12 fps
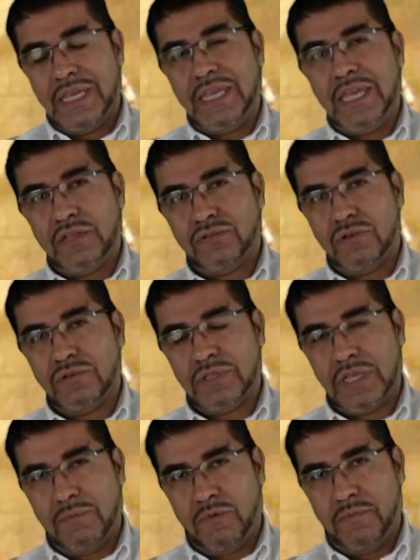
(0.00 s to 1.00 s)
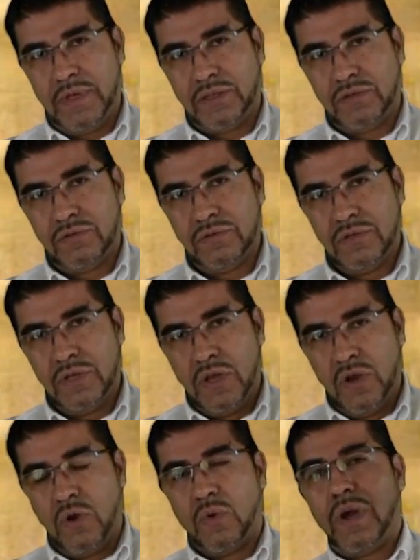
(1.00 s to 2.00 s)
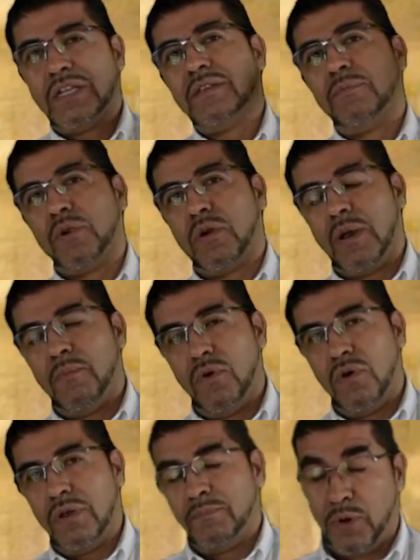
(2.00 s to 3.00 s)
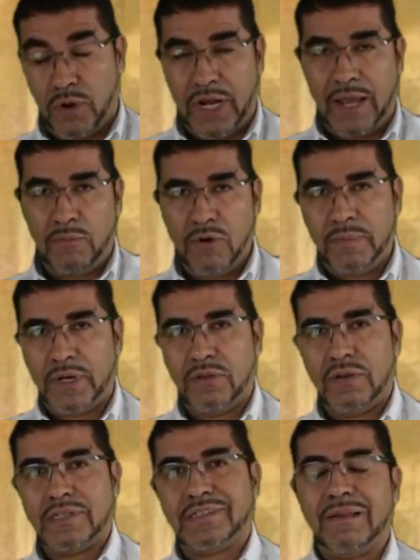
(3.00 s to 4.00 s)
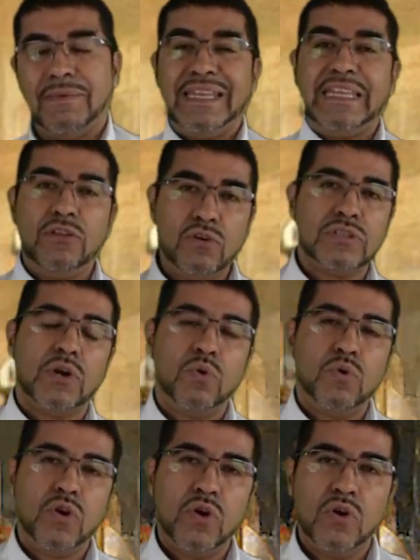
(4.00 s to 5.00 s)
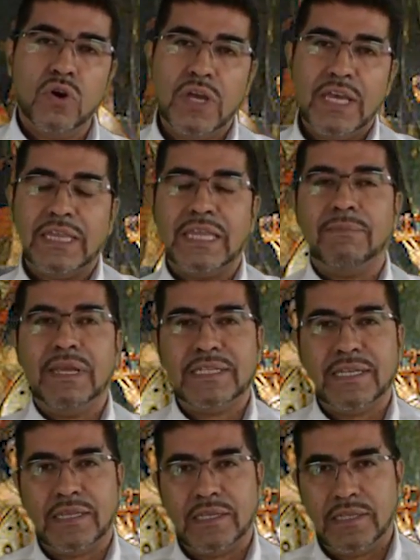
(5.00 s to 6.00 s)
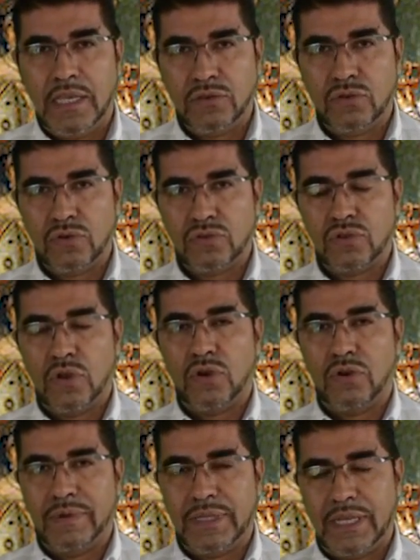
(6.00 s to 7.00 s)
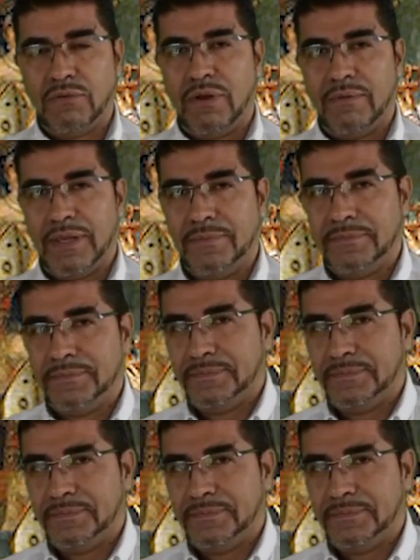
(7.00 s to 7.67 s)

Y eso se llamó metro, lo cual se programó, proclamó perdón, hasta el 22 de junio de 1799.